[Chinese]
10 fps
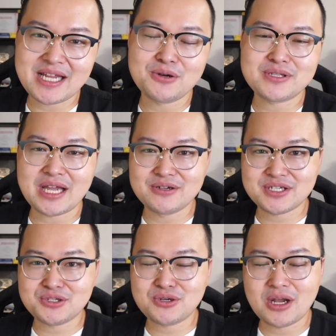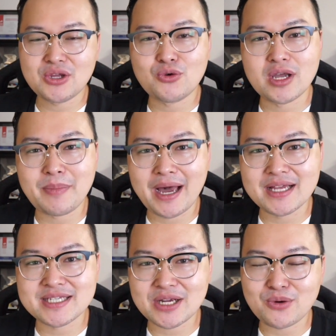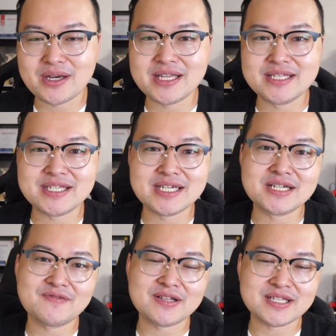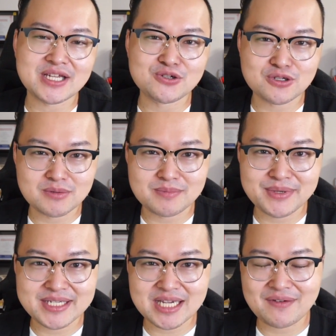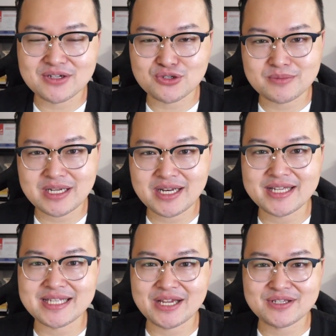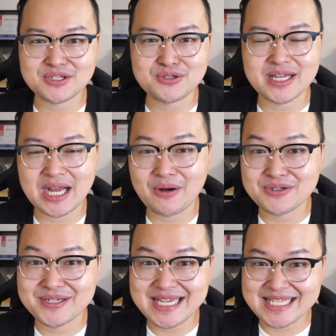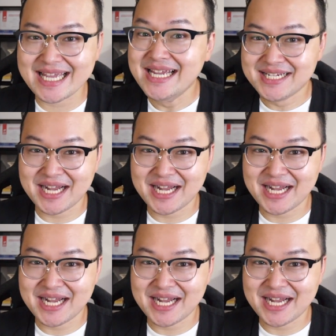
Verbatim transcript: 那如果大家有兴趣的话，那我也把它的相关链接呢放在 YouTube 影片下方的说明栏内，大家有兴趣也赶快去下载，